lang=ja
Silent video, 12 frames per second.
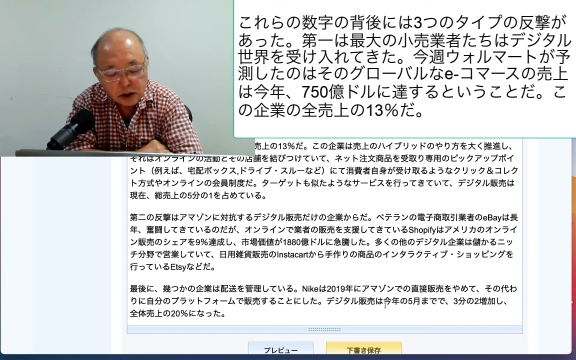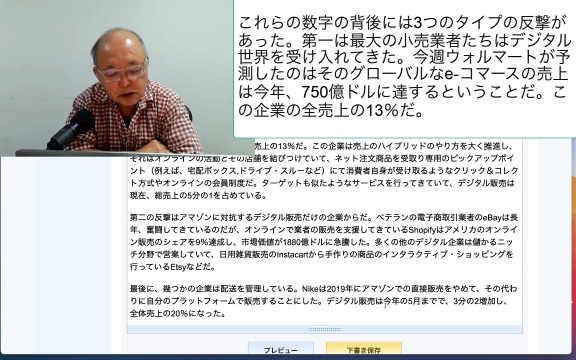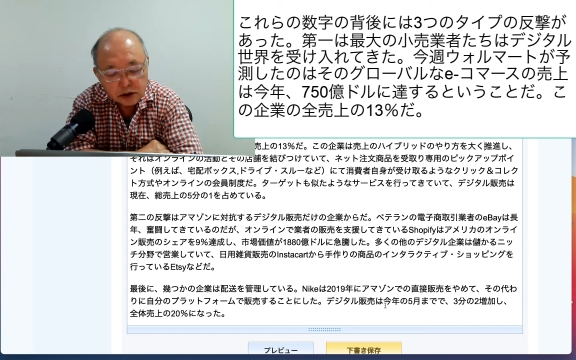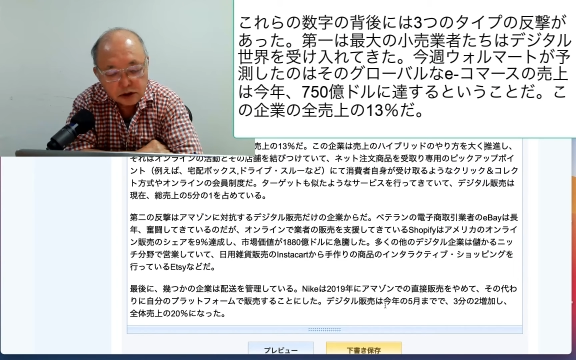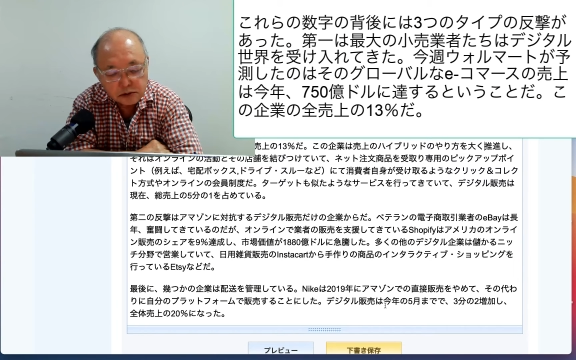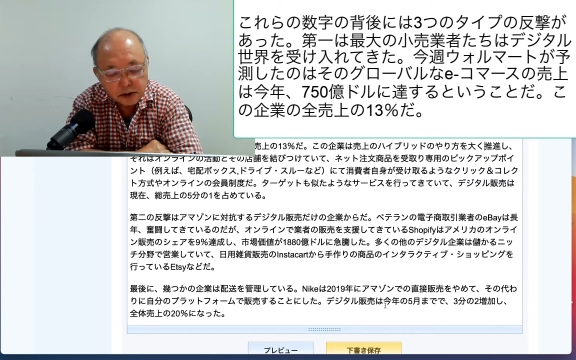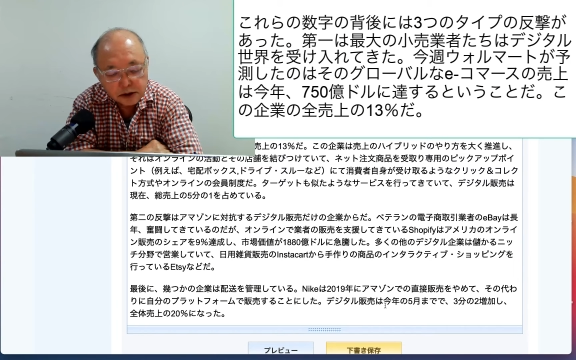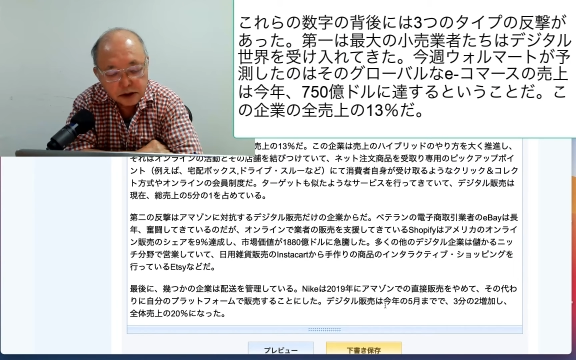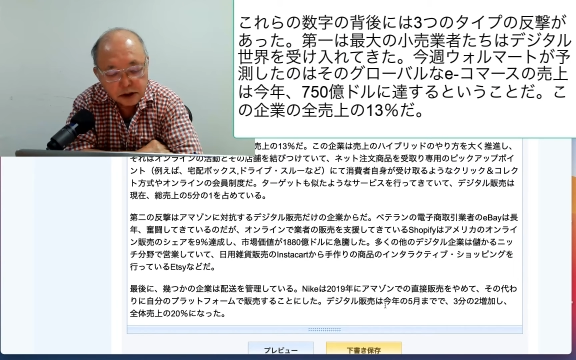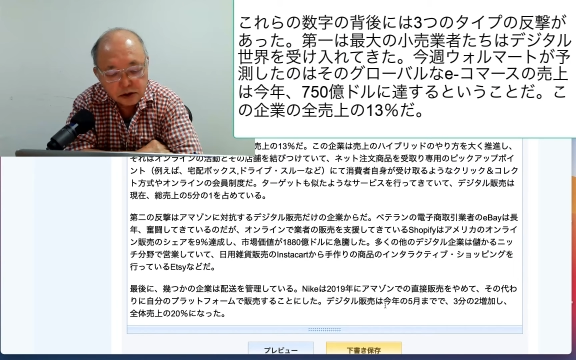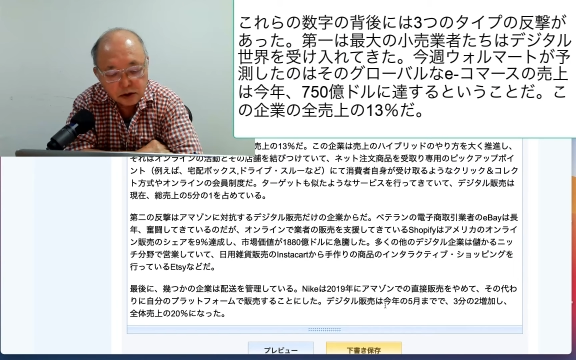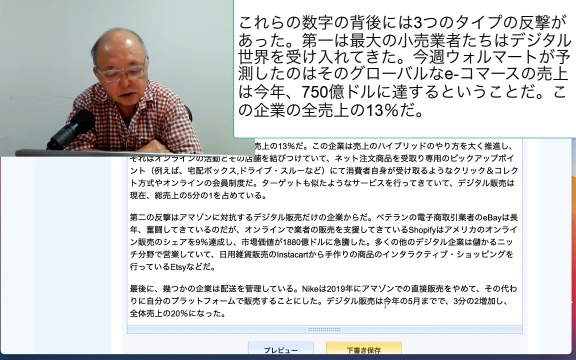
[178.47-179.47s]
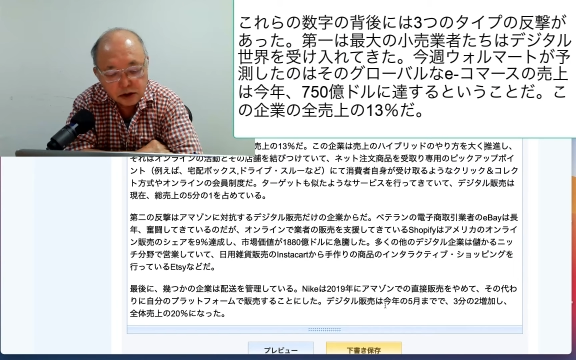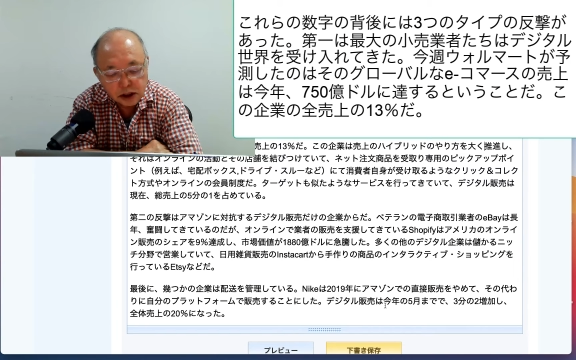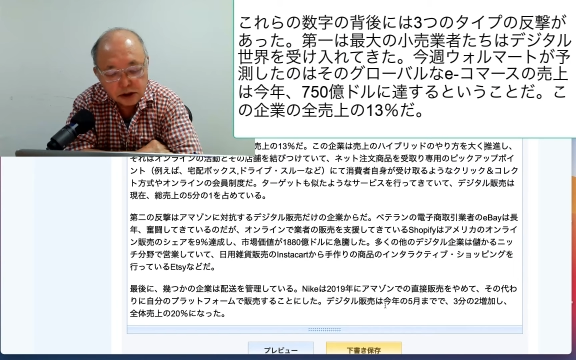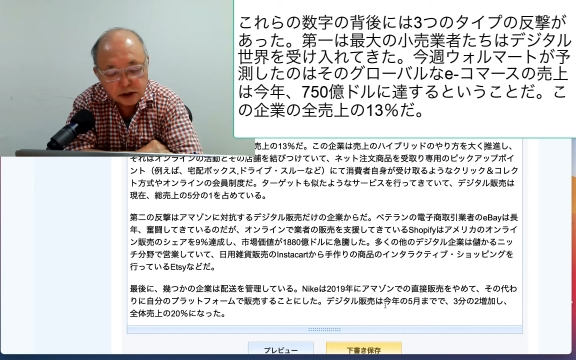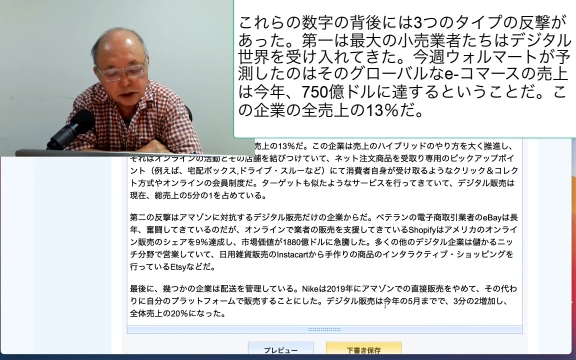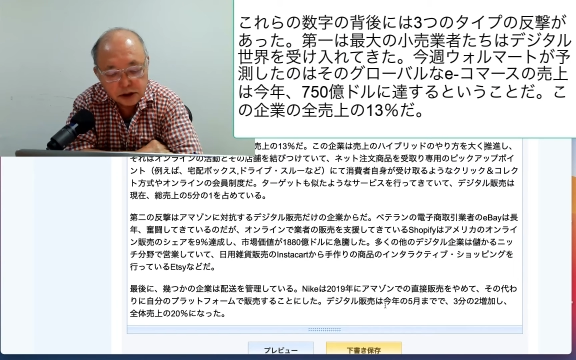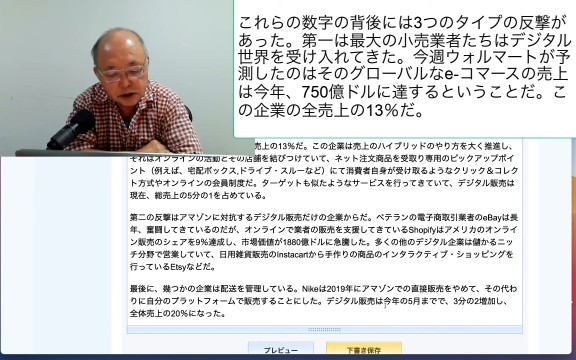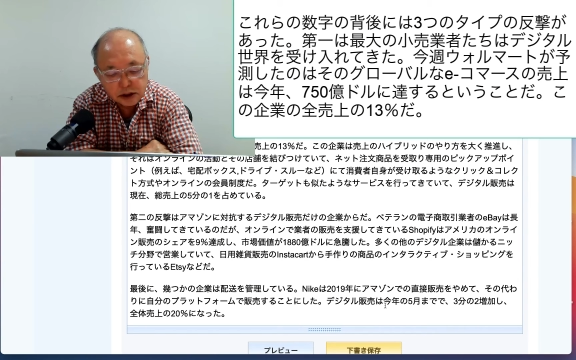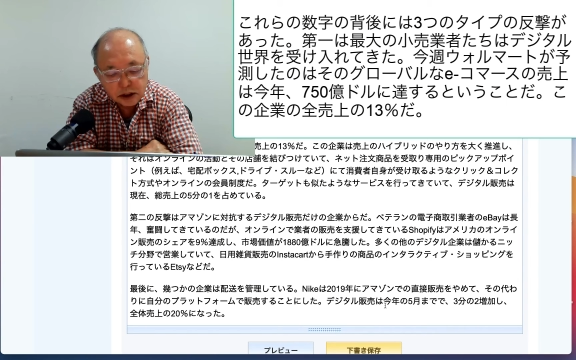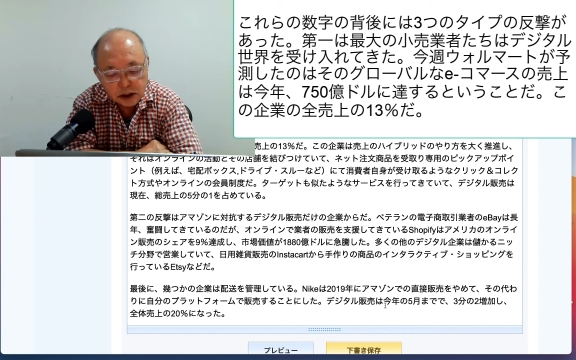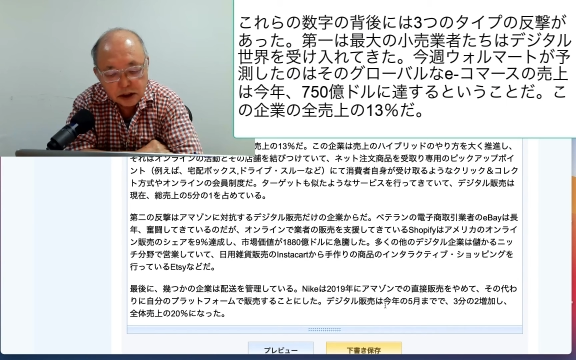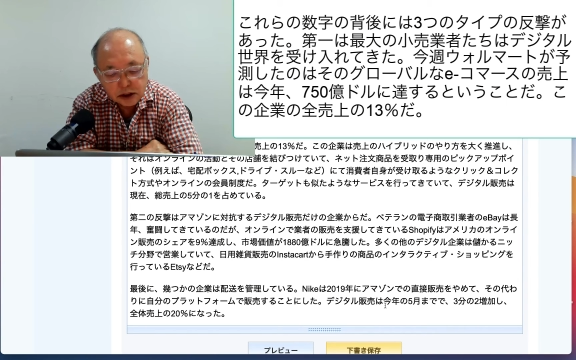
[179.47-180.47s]
9%達成し
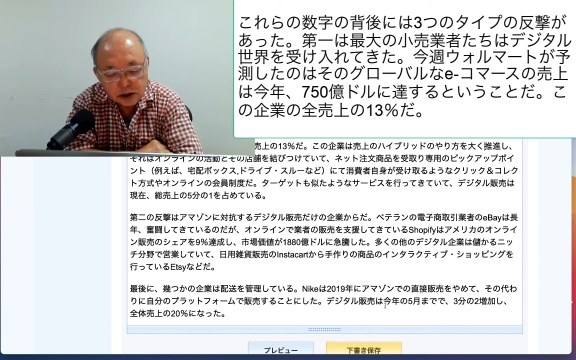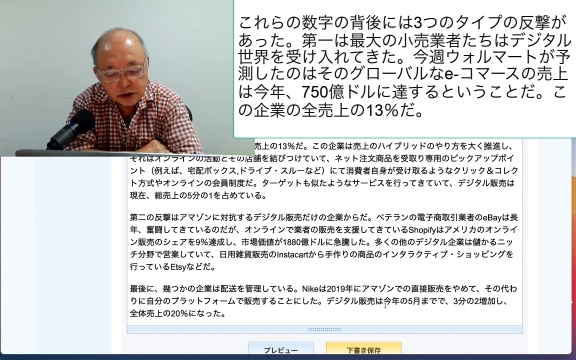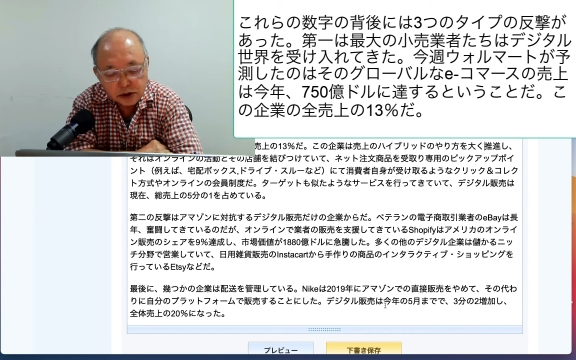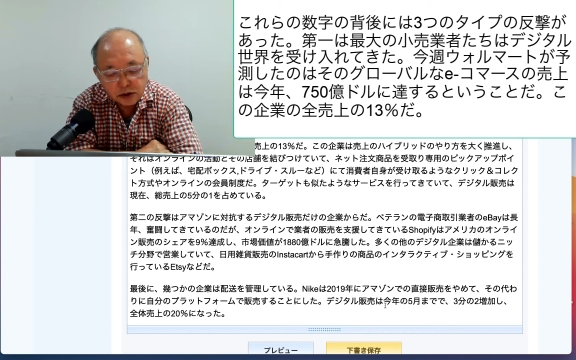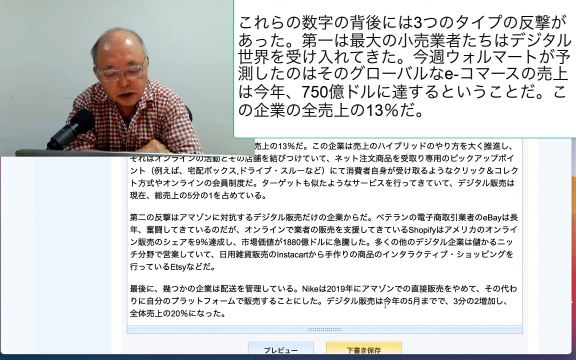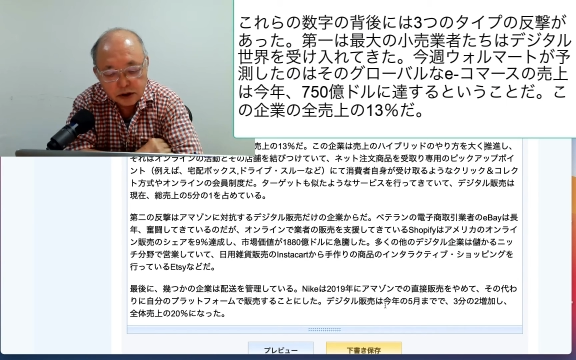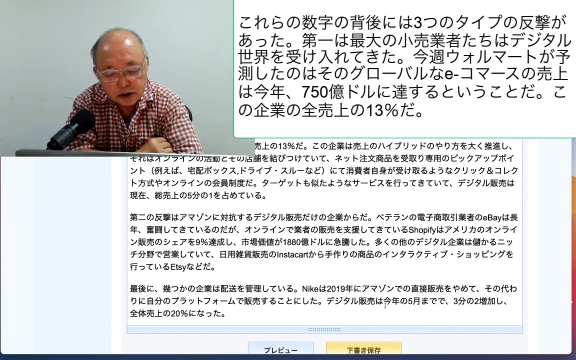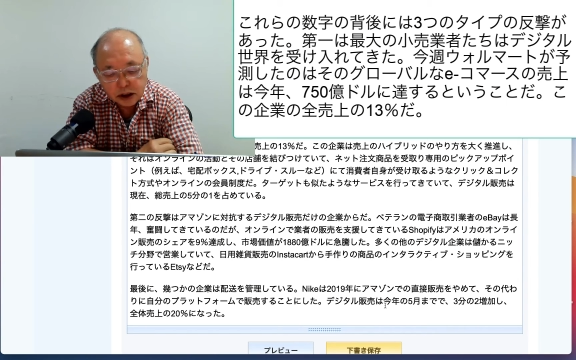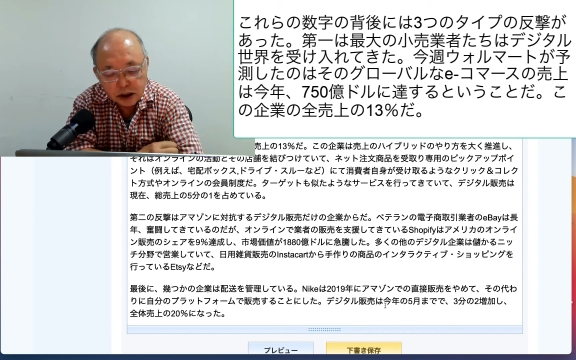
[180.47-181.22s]
市場価値が